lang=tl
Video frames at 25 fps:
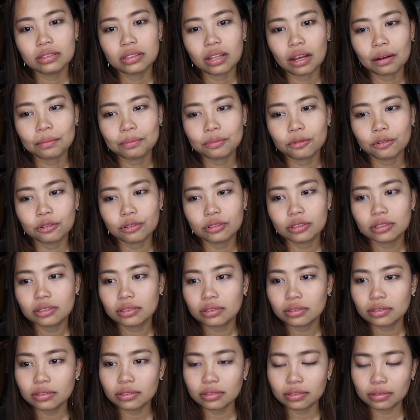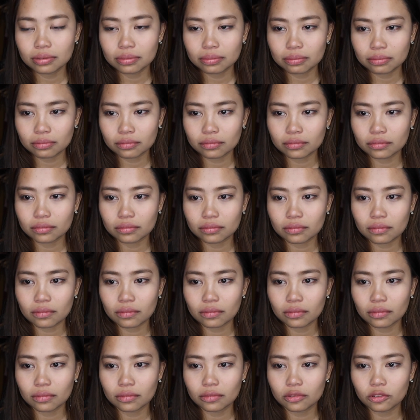Tapos,
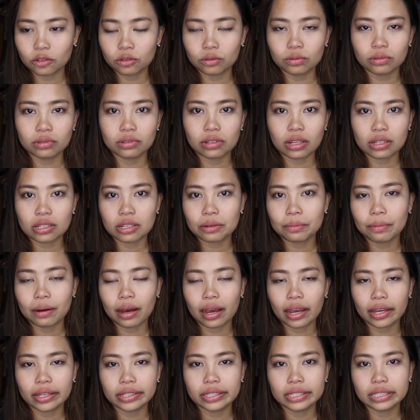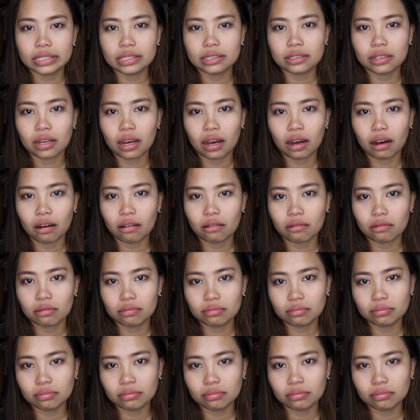nung nasa bahay din niya ako,